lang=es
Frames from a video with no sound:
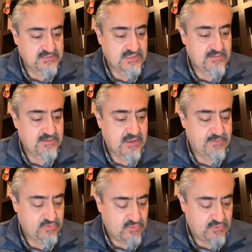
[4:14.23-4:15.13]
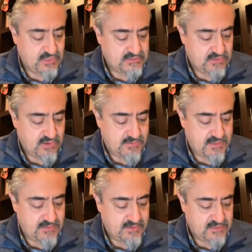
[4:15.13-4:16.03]
en el capítulo 19, en
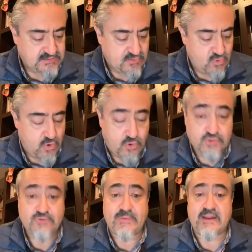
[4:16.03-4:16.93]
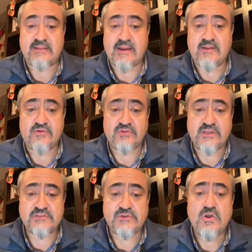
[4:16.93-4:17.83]
el versículo 8, para entrar en
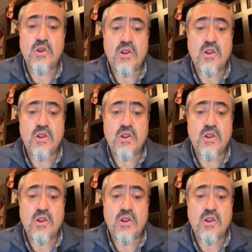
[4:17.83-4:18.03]
contexto